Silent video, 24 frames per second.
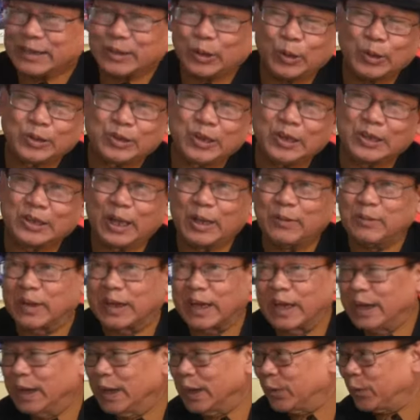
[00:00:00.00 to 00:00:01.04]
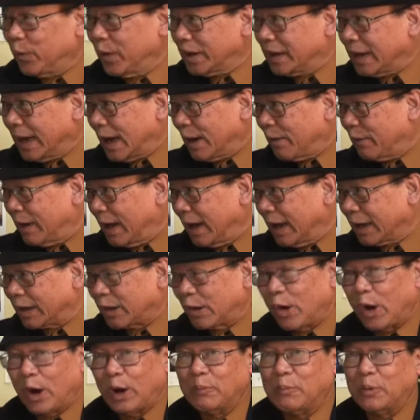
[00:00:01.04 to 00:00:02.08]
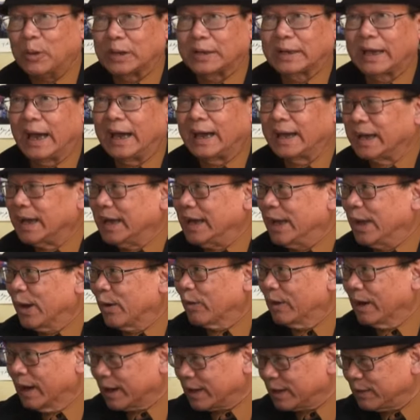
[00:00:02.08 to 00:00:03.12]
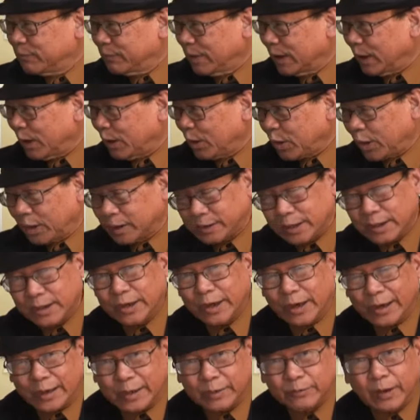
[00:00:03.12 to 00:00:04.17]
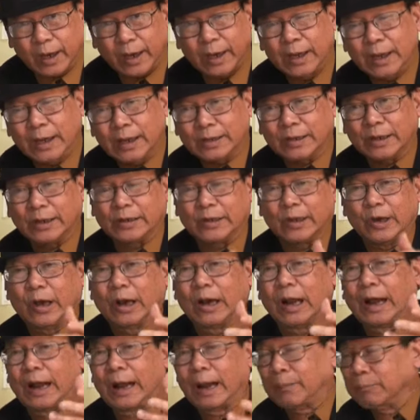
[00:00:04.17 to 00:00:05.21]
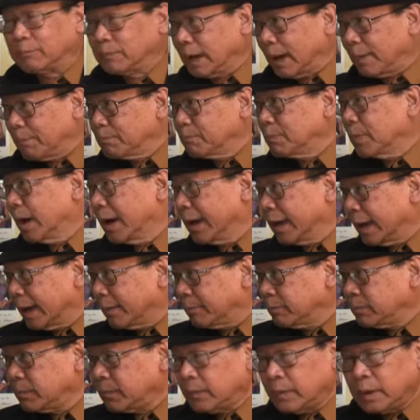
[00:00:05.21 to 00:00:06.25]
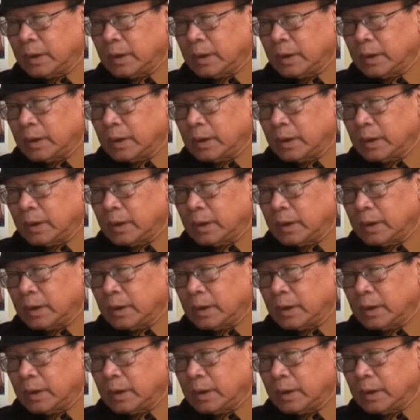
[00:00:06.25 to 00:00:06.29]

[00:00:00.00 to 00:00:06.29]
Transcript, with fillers: Tôi chưa thấy một cái nghị quyết nào lại có một cái cái hiệu lực mà nó có tức cười như vậy, thường thường là năm năm, mười năm.